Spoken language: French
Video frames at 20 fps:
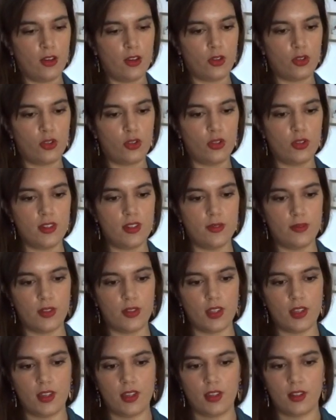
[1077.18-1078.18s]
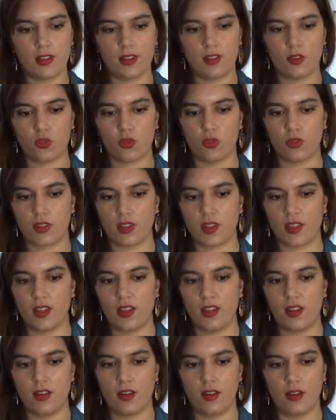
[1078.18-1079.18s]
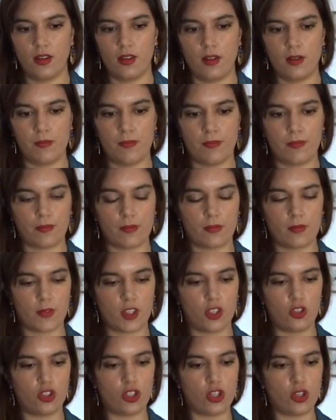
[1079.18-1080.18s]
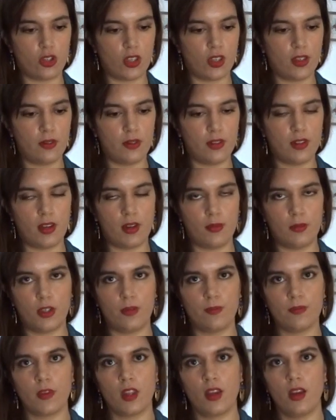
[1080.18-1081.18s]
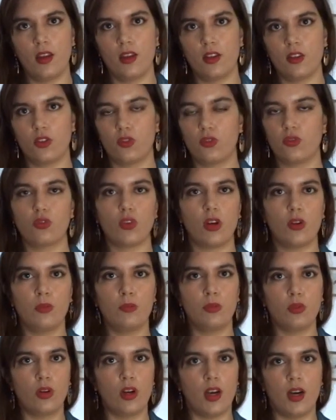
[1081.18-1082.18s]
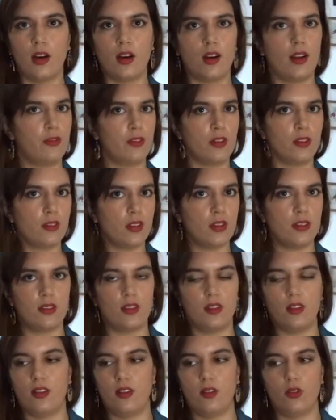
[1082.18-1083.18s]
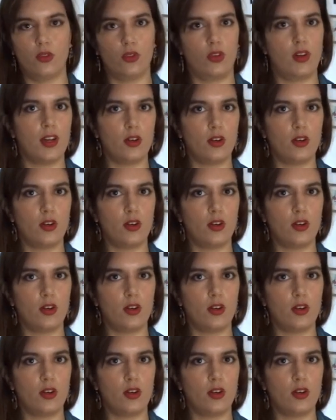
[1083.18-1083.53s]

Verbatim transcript: codifiés, qui sont très euh, genrés finalement, que ce soit le polar, la fantaisie, la